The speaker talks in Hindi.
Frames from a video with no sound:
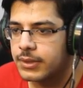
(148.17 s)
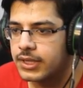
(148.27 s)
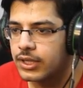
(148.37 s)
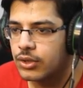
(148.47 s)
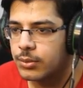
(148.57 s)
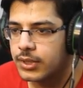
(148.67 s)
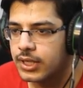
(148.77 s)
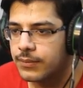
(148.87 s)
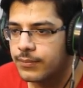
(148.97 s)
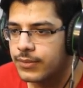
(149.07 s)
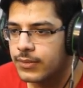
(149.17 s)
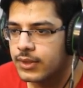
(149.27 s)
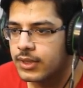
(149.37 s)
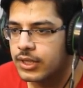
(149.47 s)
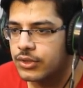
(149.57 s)
बंदे को भी ना
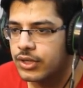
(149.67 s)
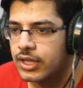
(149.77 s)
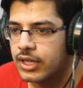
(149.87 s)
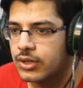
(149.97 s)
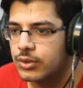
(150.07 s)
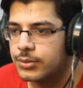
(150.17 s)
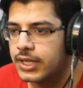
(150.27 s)
ये जो नंगा घूमता